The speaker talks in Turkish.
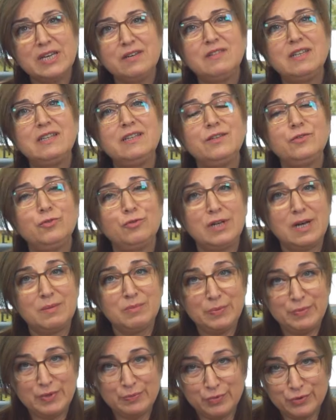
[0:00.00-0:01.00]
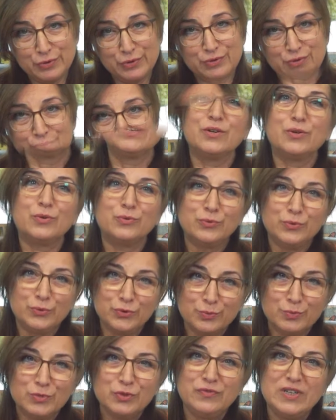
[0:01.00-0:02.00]
evliliğin önemli bir boyutu.
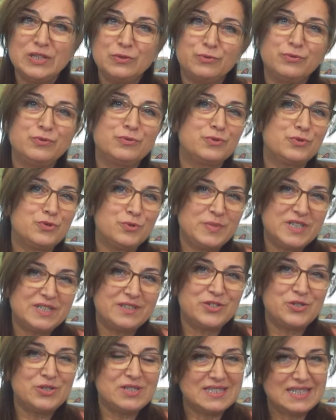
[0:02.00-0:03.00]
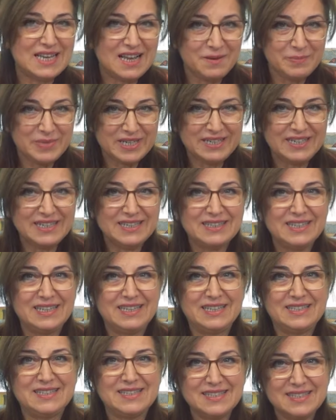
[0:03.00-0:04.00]
Uyumlu ve doyurucu bir cinsel
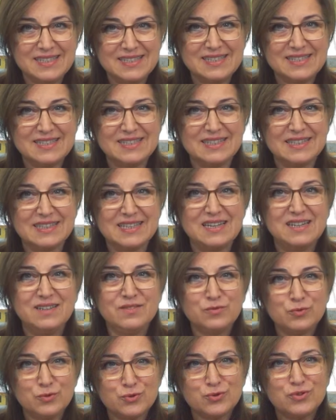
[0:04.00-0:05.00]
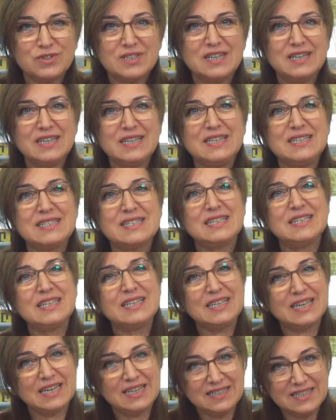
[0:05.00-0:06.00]
birliktelik sırasında vücutta insana
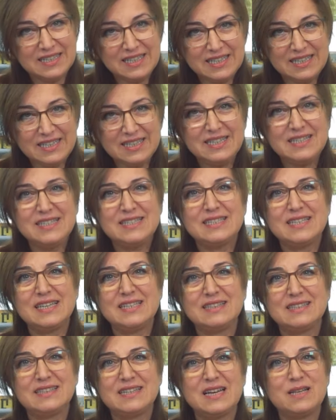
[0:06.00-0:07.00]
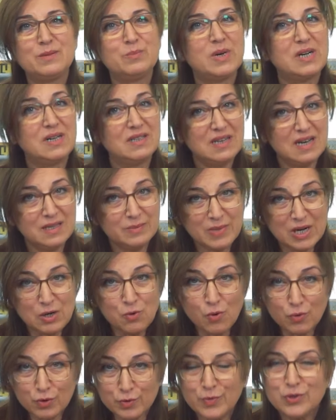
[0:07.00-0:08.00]
kendini iyi hissettiren bağlanma
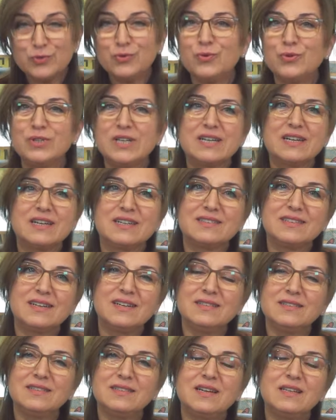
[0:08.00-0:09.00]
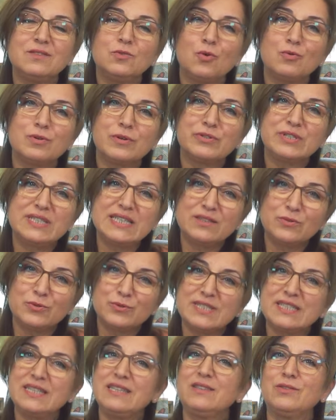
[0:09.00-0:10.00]
hormonu olarak da adılan
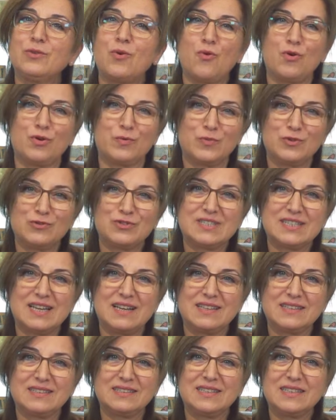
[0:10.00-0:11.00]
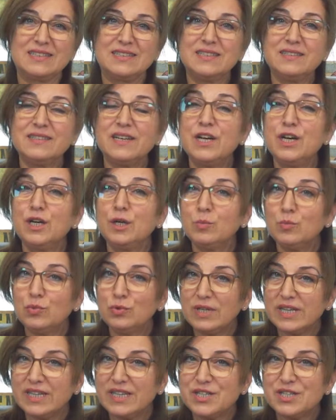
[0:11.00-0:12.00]
oksitosin hormonu salgılanır.
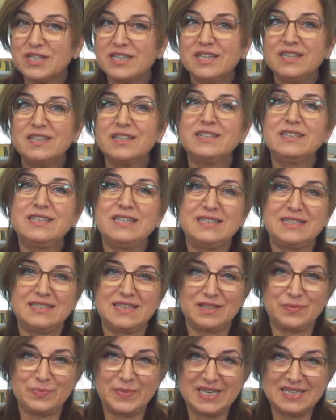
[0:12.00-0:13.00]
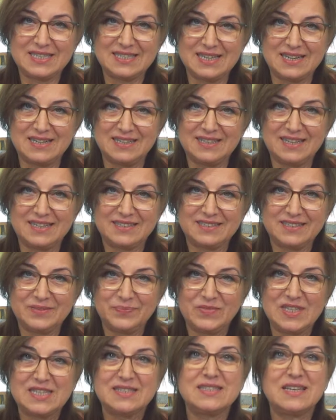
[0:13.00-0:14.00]
Bu da eşine yakın hissetmeyi sağlar.
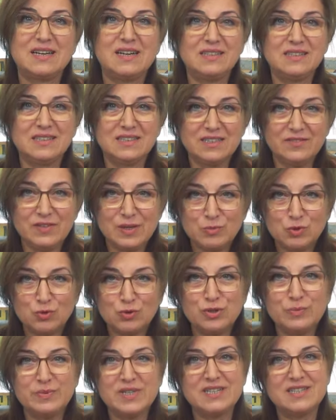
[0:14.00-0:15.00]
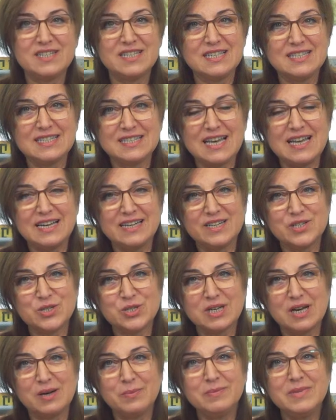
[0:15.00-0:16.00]
Sağlıklı ve mutlu bir cinsel
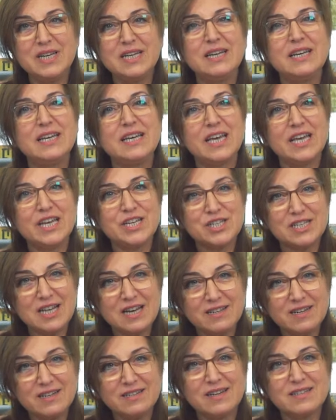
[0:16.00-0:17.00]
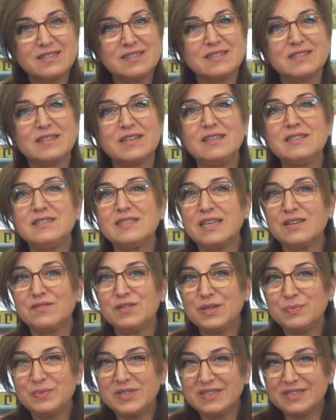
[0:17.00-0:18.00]
yaşam, eşler arasındaki
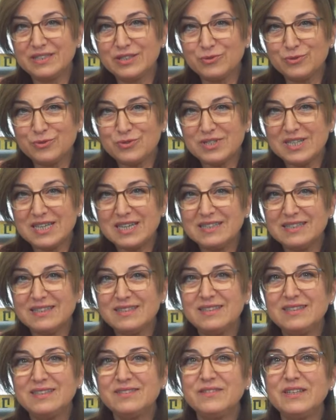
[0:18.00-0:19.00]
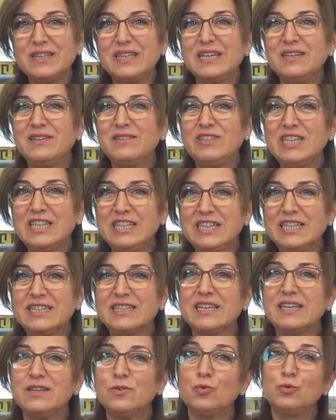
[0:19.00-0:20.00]
sevgi bağını güçlendirir ve
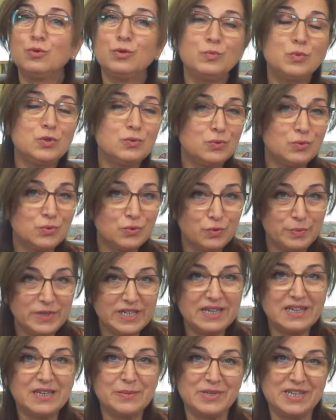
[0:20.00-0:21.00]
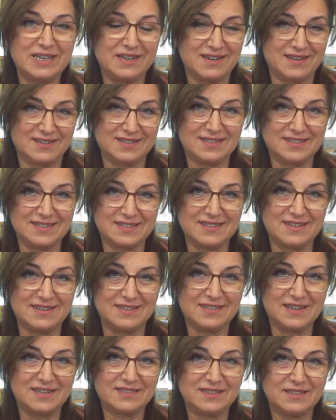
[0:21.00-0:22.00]
evlilikte olumlu duygu birikimine katkı
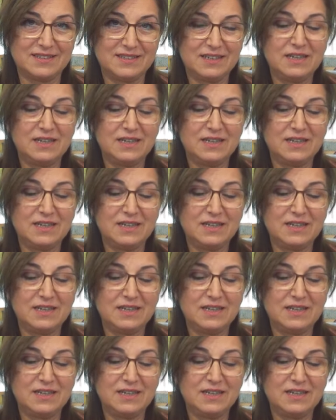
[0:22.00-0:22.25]
sağlar.